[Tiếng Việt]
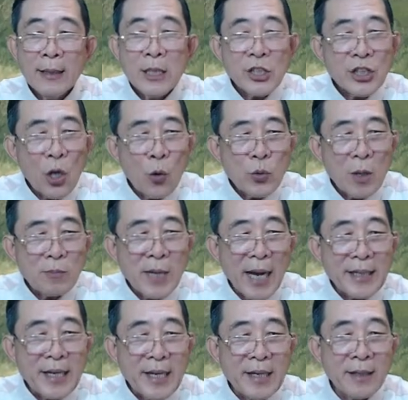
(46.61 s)
Sâu trong đại
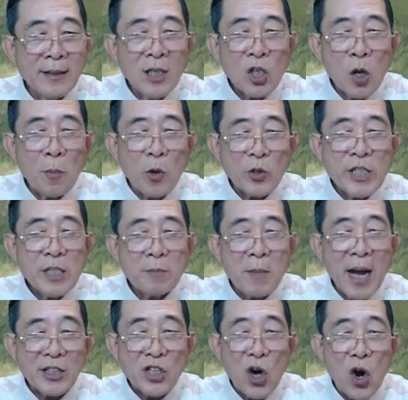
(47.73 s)
điện có một chiếc
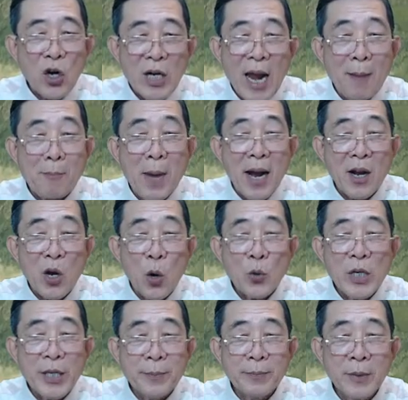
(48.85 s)
bàn tròn làm bằng gỗ
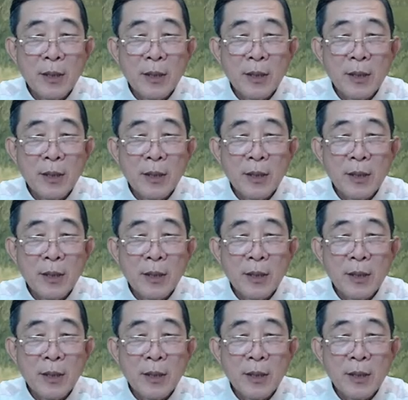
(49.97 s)
liêm.